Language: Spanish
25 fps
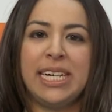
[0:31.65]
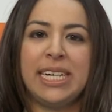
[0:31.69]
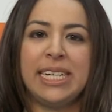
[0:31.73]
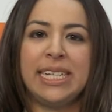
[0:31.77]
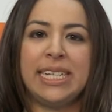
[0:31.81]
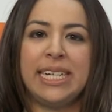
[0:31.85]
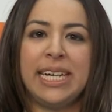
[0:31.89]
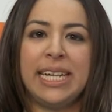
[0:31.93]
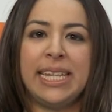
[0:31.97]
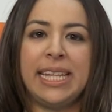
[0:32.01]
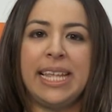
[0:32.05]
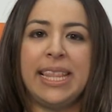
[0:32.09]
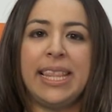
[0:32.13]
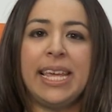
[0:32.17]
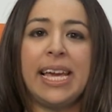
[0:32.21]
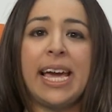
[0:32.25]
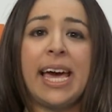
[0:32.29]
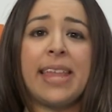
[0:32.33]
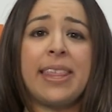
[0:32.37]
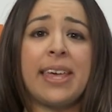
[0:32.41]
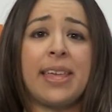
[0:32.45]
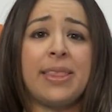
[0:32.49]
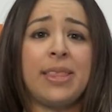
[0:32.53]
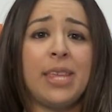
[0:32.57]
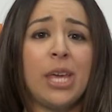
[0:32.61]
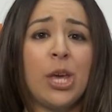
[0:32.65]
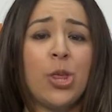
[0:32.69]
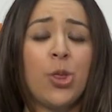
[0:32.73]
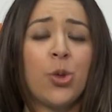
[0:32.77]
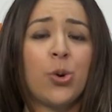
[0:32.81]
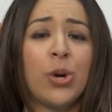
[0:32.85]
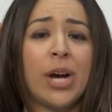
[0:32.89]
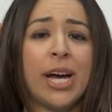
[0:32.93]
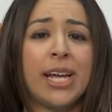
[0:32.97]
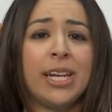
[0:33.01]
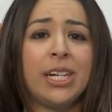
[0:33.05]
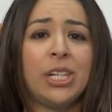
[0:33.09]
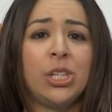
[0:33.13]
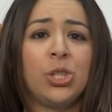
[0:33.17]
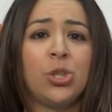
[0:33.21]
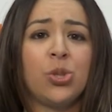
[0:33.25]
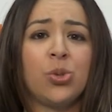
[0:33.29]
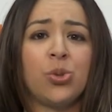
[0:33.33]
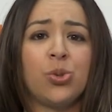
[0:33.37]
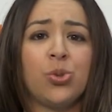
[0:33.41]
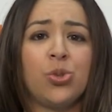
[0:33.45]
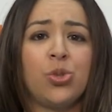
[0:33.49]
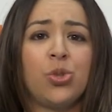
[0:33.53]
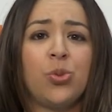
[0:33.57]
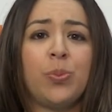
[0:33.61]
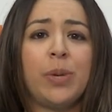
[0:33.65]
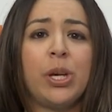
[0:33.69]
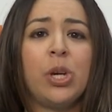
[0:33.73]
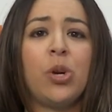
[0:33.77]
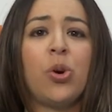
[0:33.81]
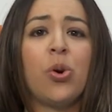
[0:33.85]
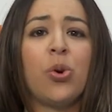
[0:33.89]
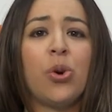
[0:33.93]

7 de cada 10 hogares consumen